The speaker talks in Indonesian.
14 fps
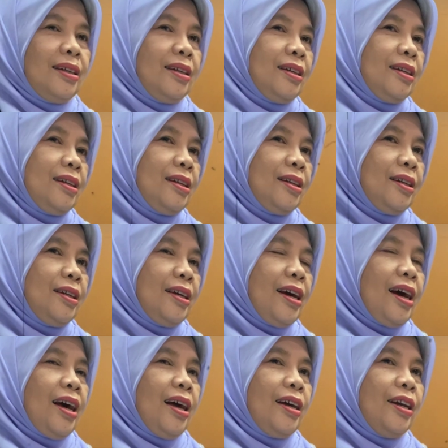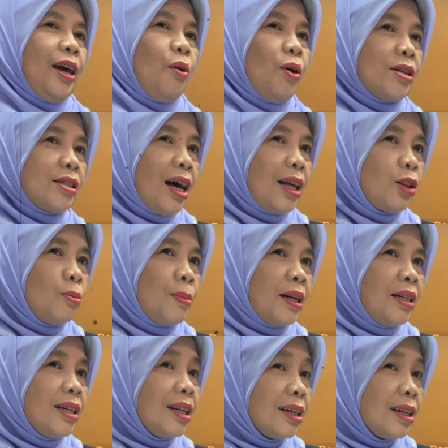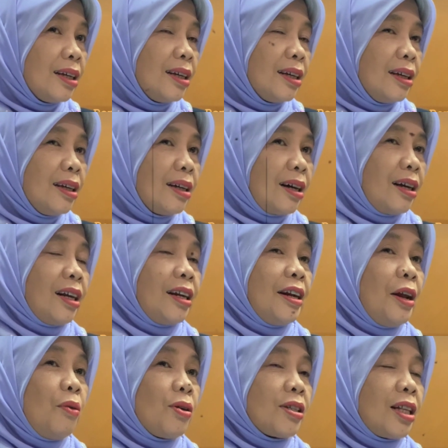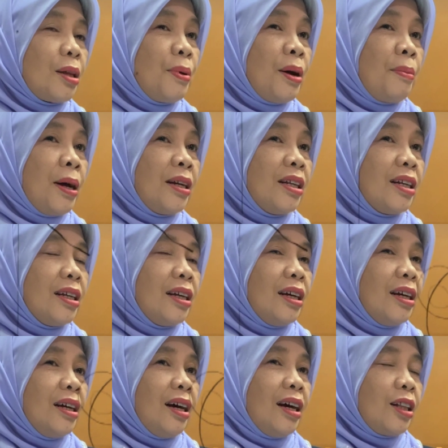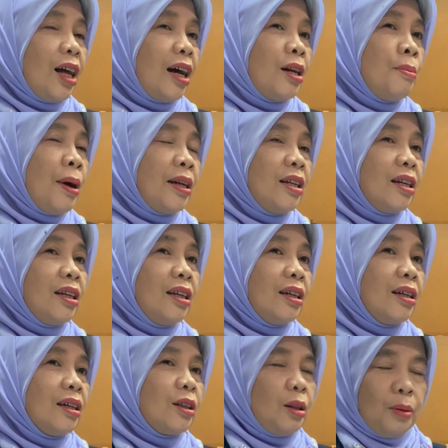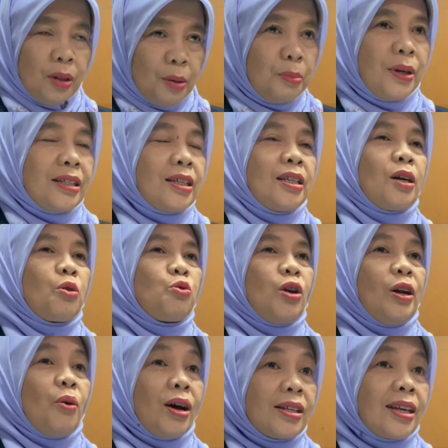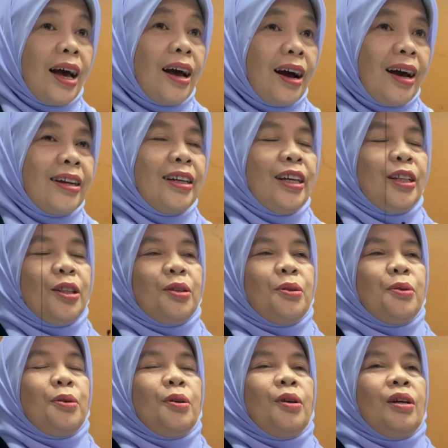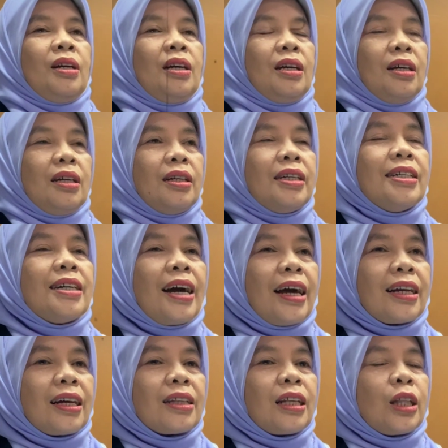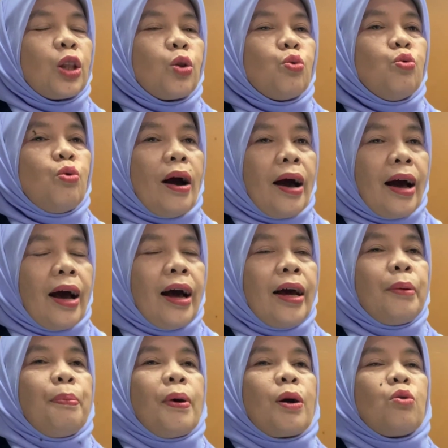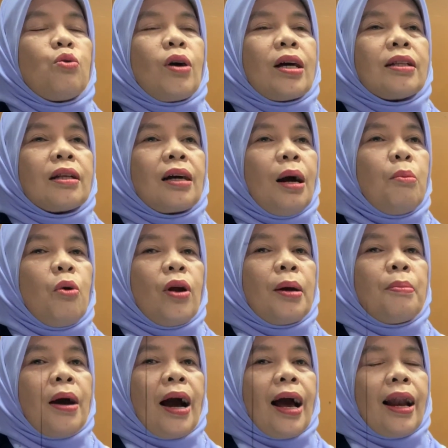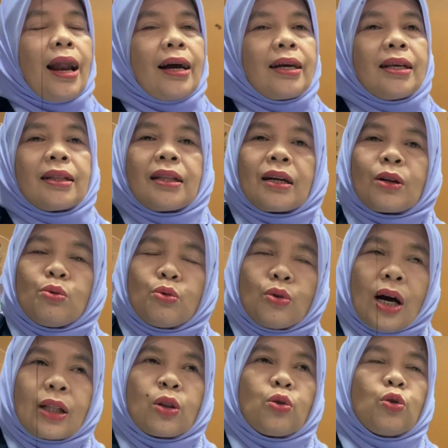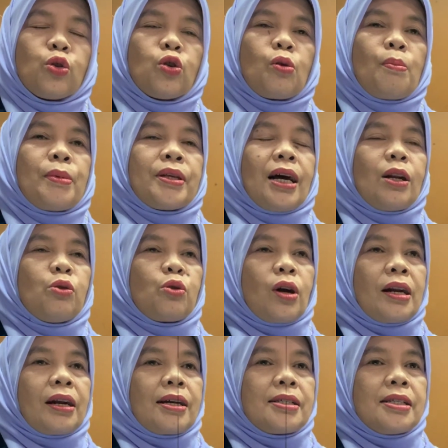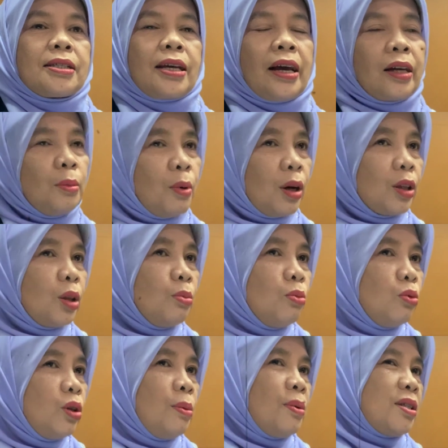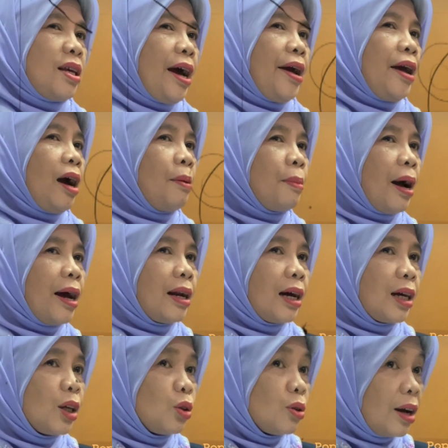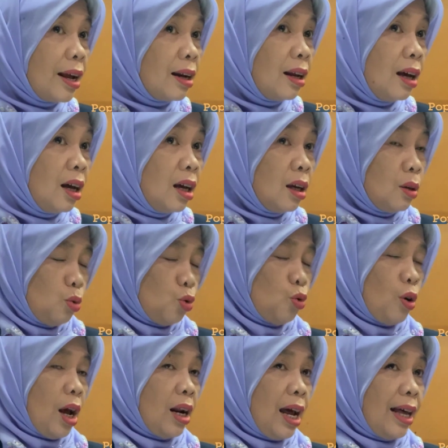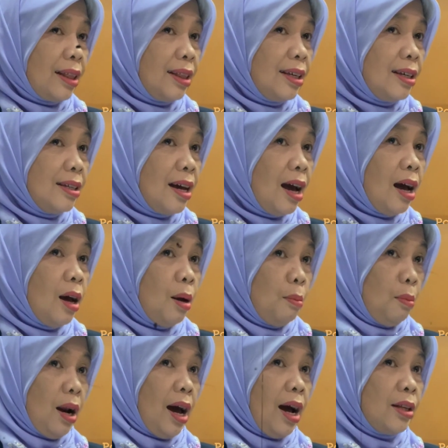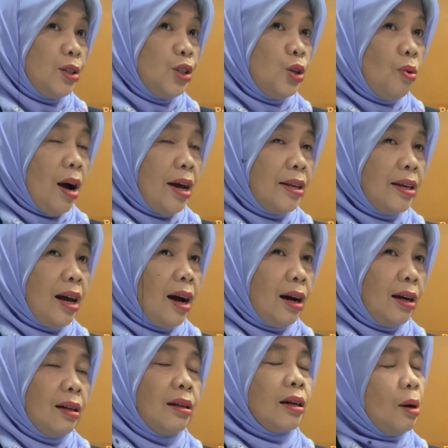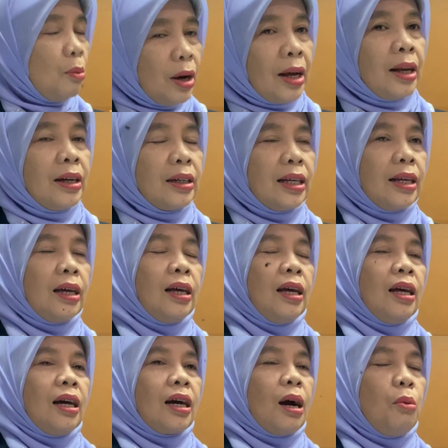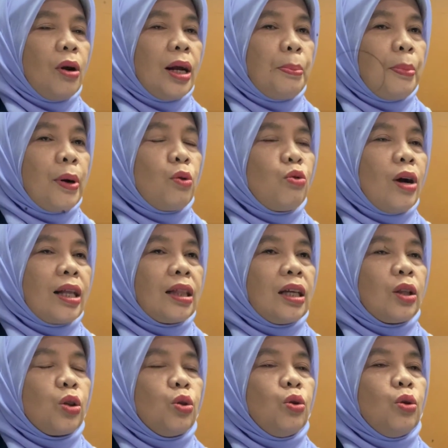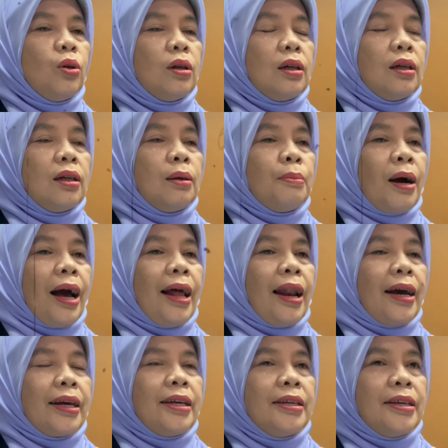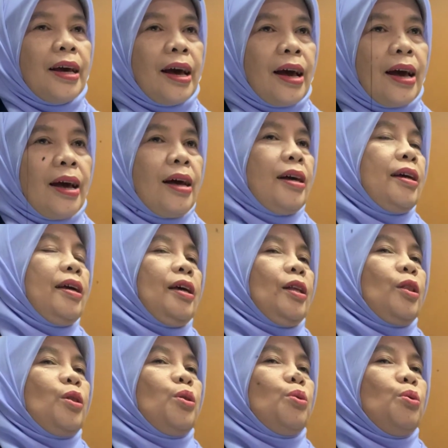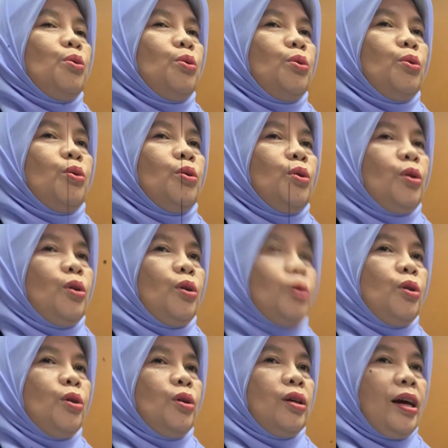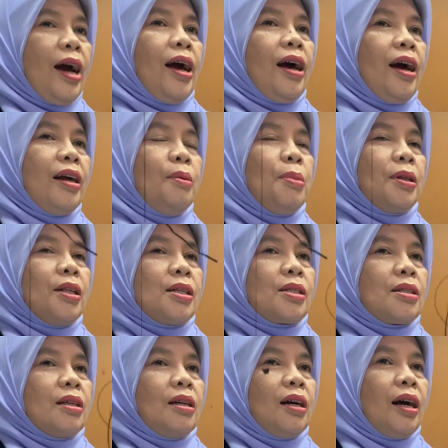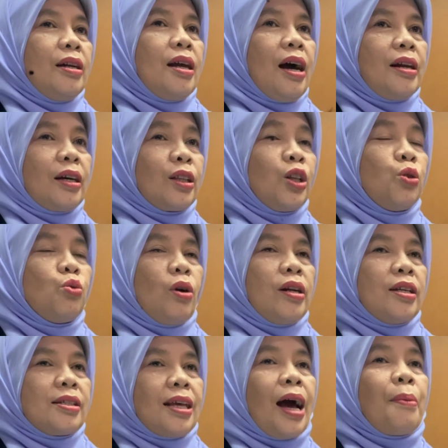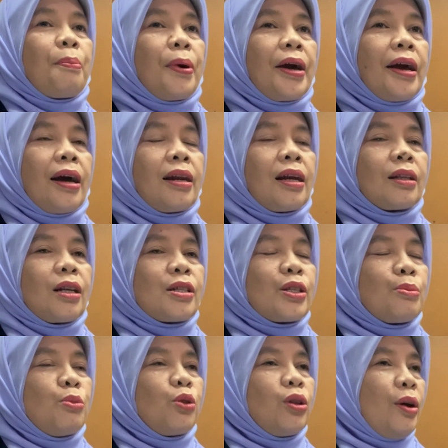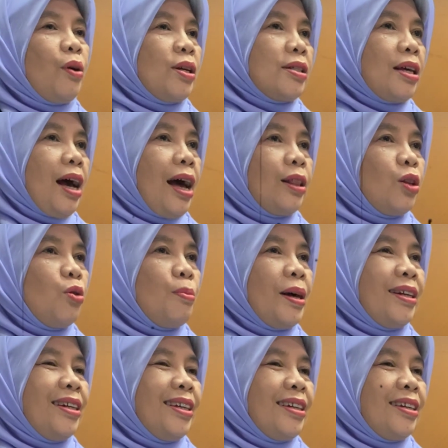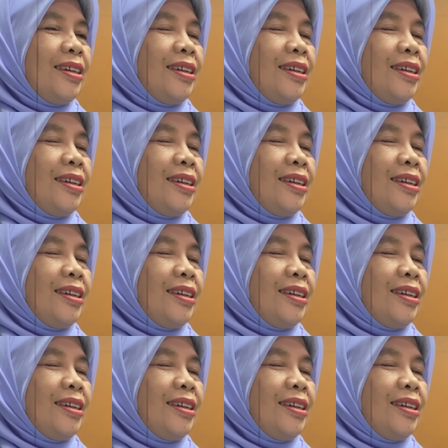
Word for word: mandiri. Ya dewasa atau mandiri kan ada dewasa tapi nggak mandiri ada mandiri biasanya aku udah hmm. dewasa hmm. kan gitu dengan ketentuan penggugat nggak boleh menghalangi tergugat untuk menyalurkan kasih sayang dia mau ketemu dia mau sayang sama anak itu kan curahan hatinya belahan jiwanya kan nggak boleh nggak boleh penggugat itu e, menghalanginya itu ya ada batas ada ada ketentuannya sampai anak tersebut dewasa atau mandiri.